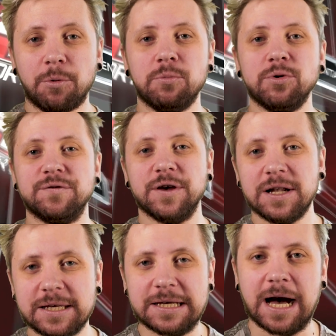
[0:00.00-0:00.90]
To był mój
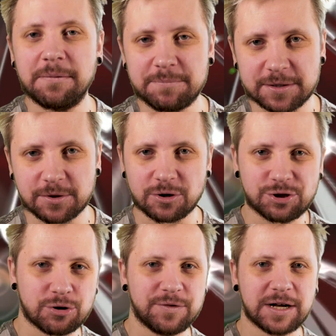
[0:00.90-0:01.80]
wielki comeback do
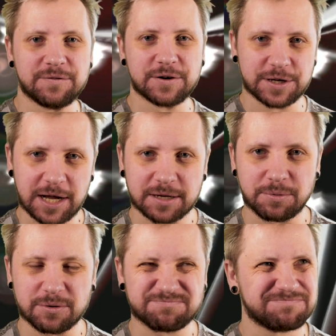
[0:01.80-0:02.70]
koszykówek w grach,
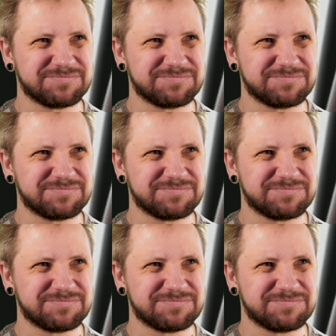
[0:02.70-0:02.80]
bo